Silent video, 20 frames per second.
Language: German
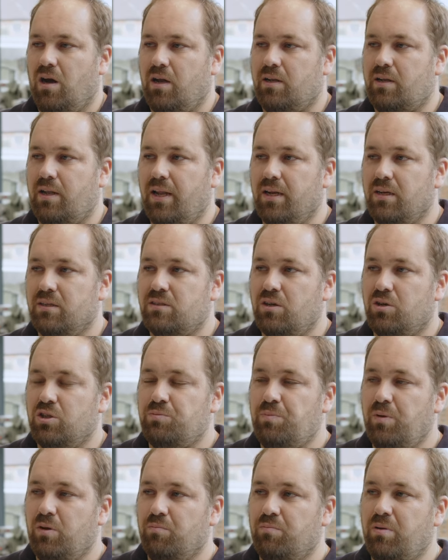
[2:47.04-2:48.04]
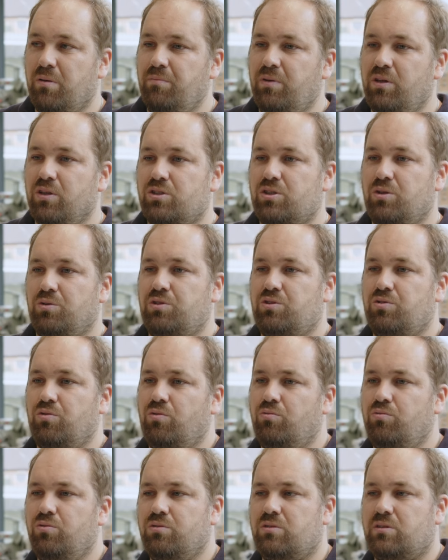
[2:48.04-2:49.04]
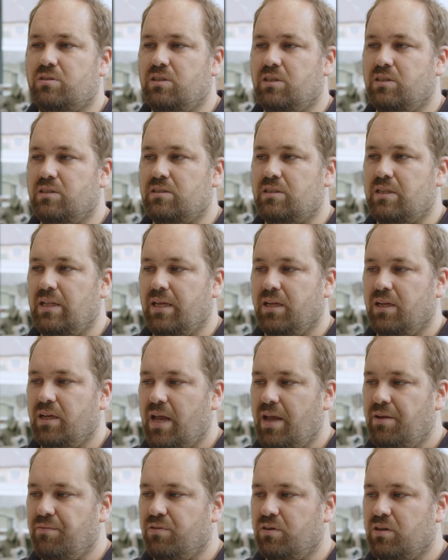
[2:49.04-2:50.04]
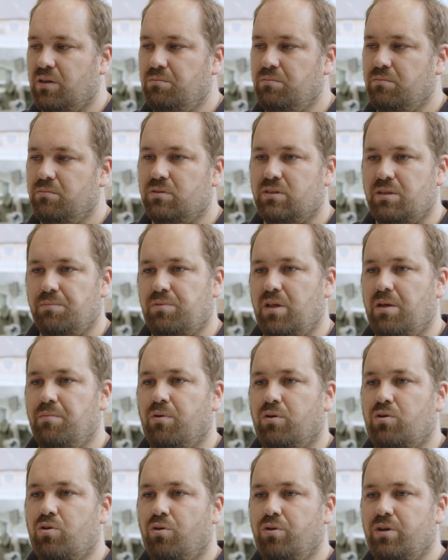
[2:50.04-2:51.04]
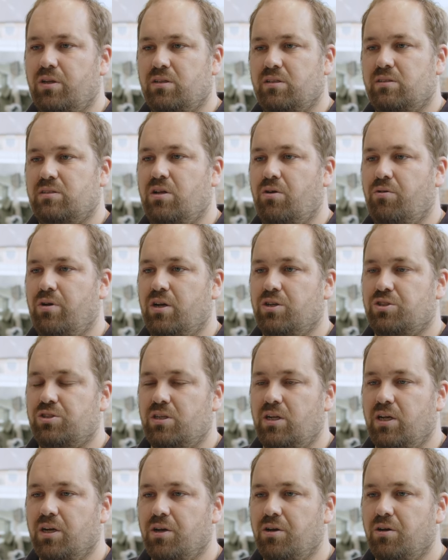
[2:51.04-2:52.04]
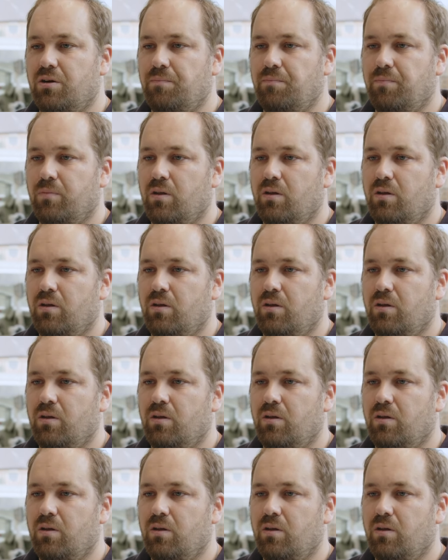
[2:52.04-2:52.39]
Äh, die Lehrlingsausbildung bei mir schaut so aus, dass die Lehrlinge einfach im September kommen, das neue erste Lehrjahr.